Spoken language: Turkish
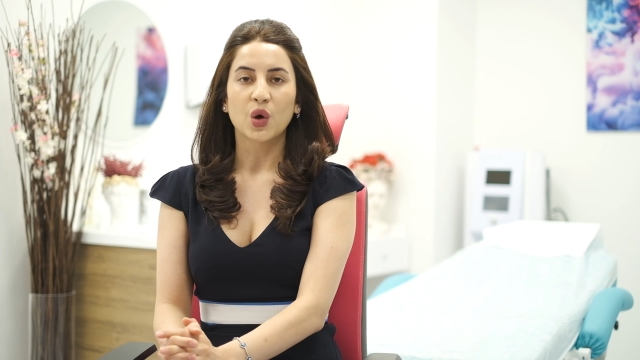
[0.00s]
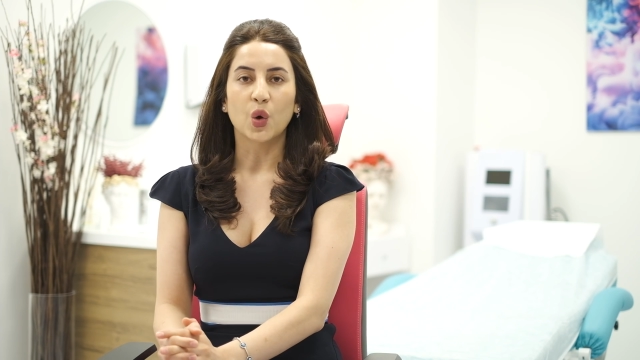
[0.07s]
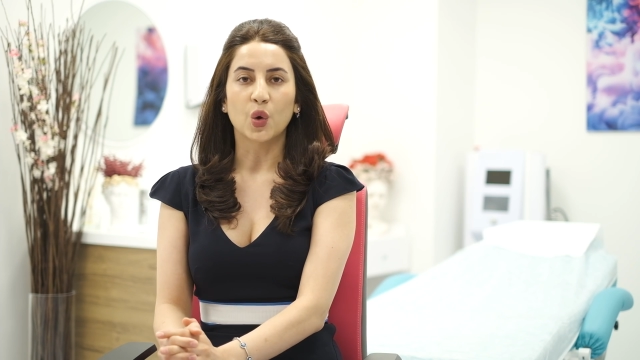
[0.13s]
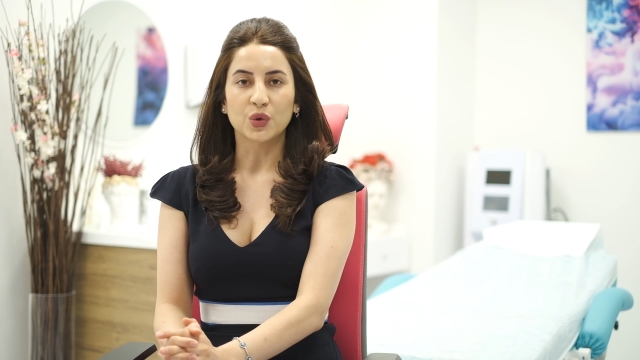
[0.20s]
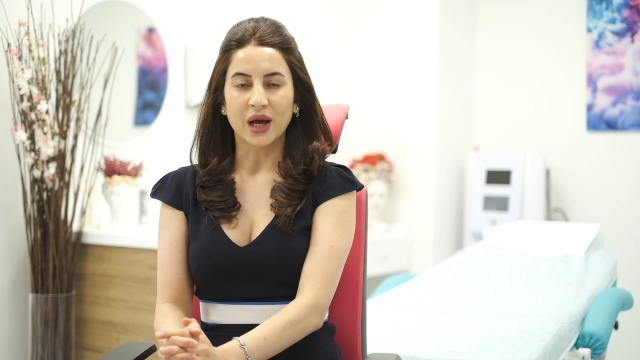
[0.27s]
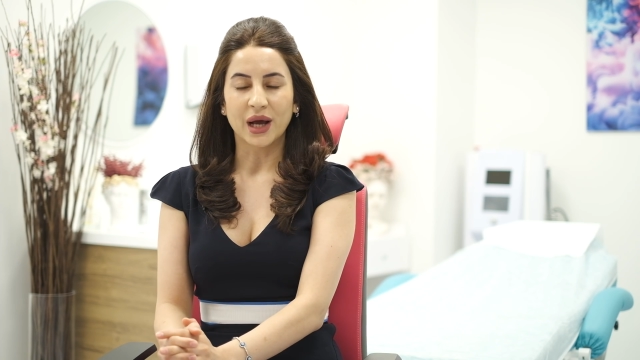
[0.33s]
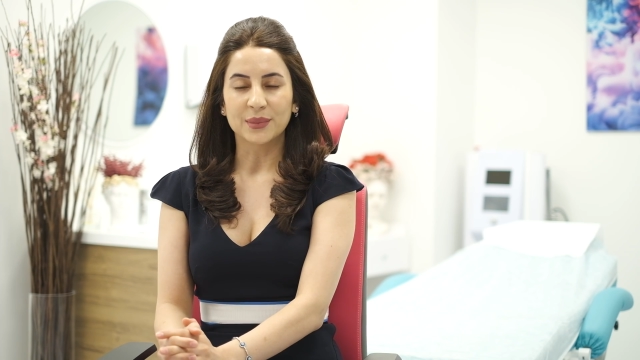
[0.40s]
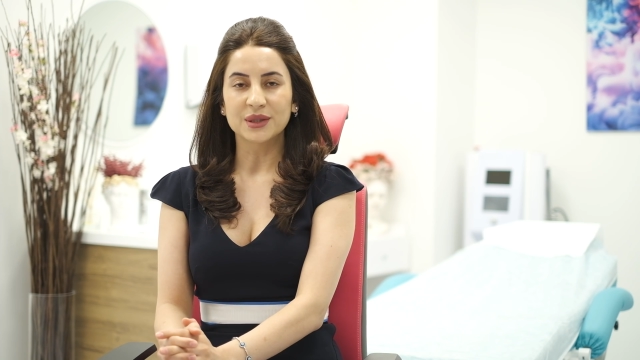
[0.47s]

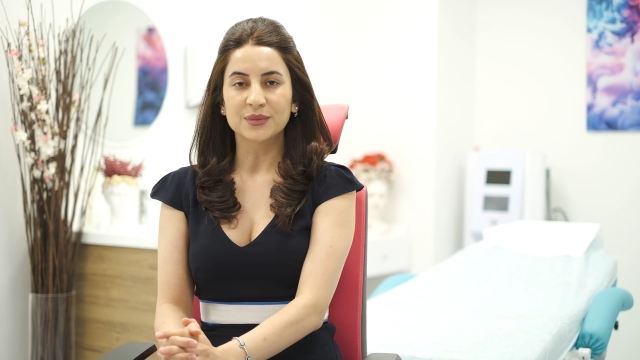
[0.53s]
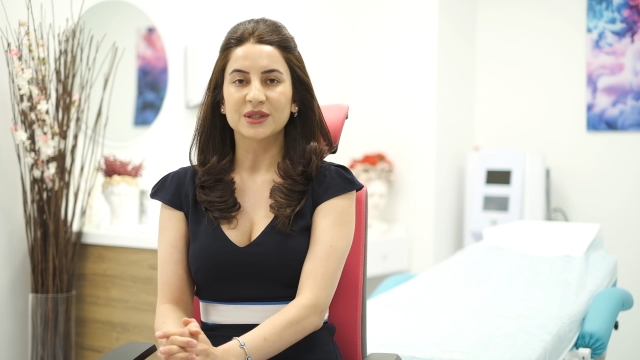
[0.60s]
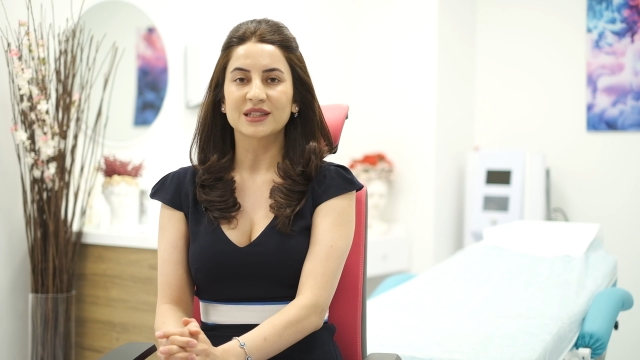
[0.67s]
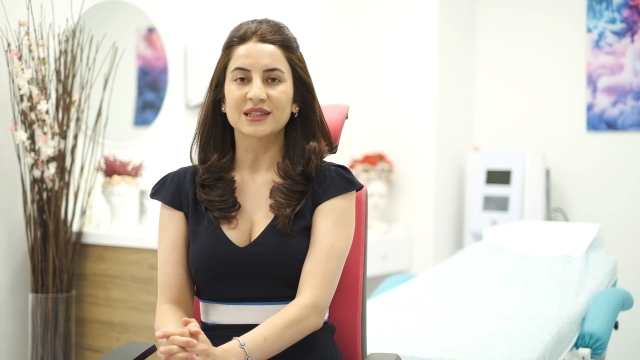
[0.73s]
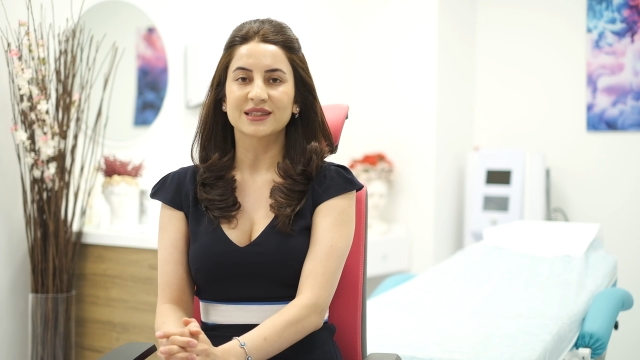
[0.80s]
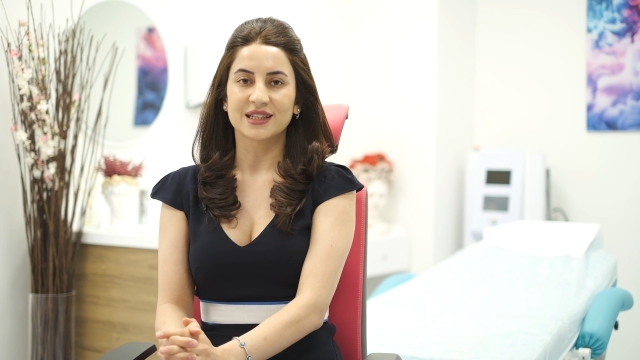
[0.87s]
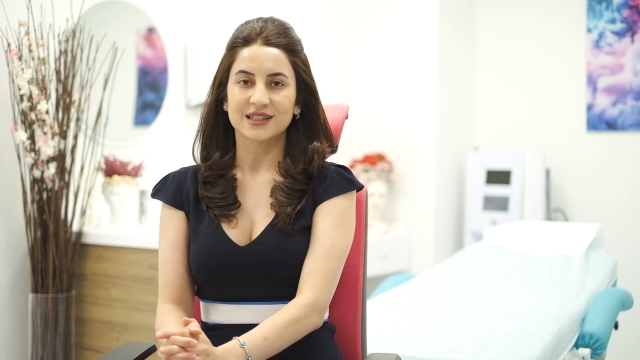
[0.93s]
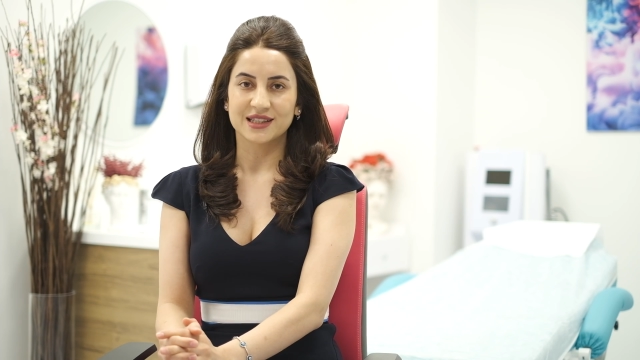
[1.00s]
önemli bir
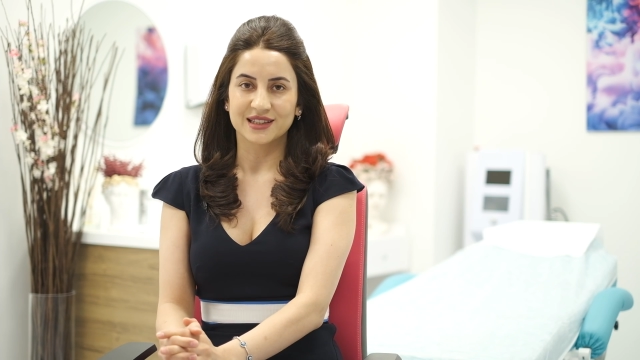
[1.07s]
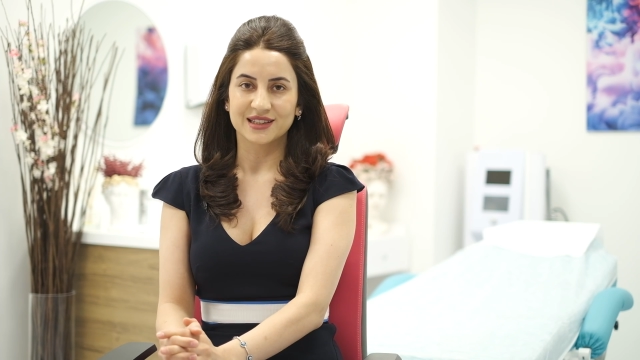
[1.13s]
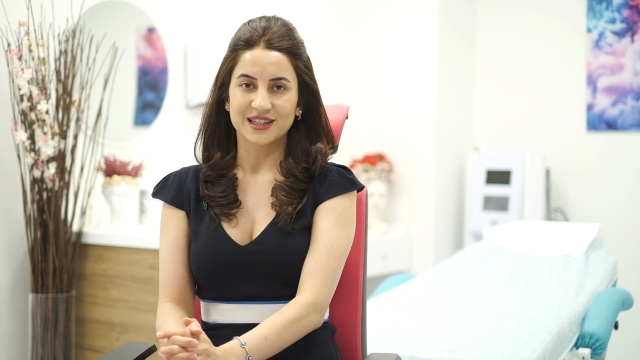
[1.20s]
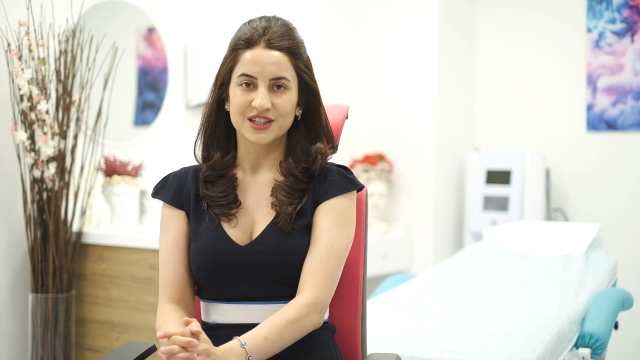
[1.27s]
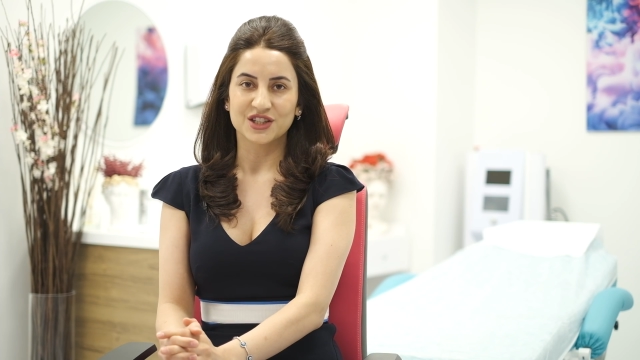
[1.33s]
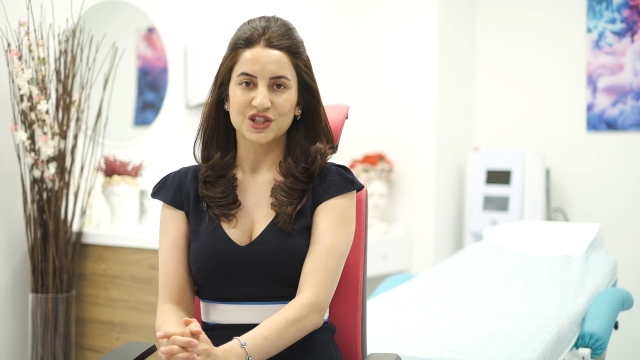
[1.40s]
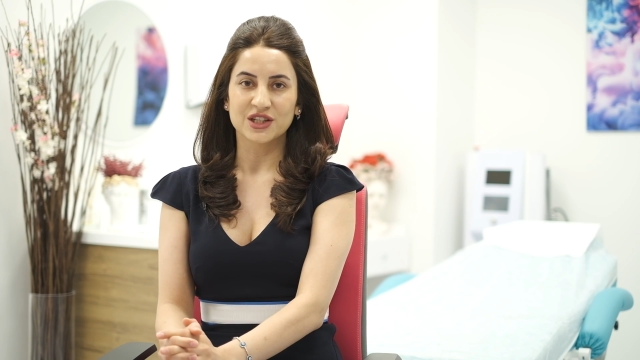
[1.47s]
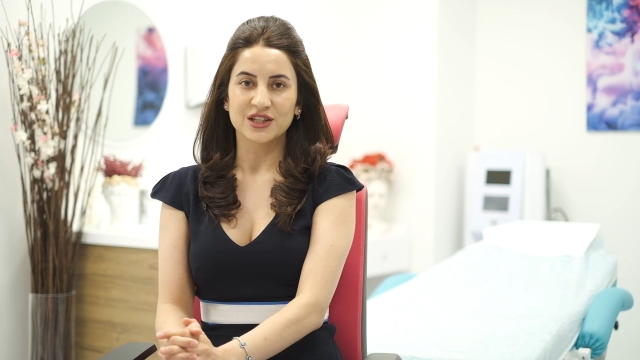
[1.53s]

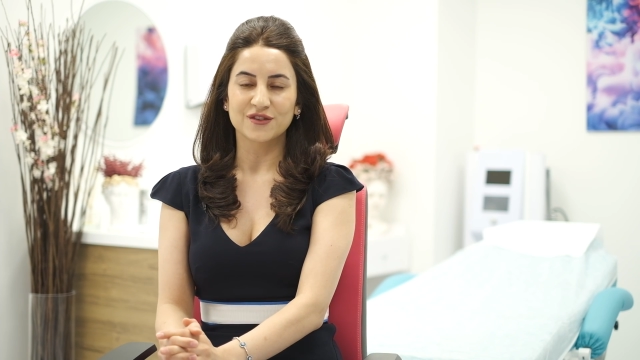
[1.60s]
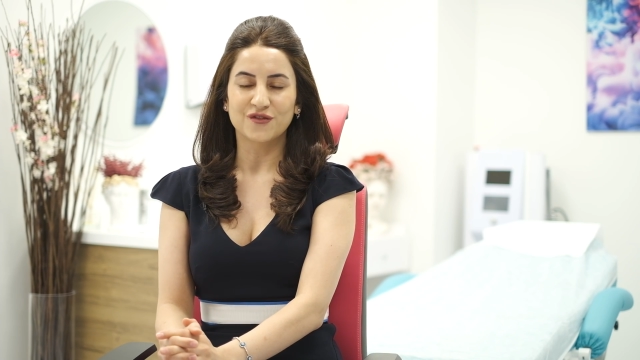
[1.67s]
tetikleyici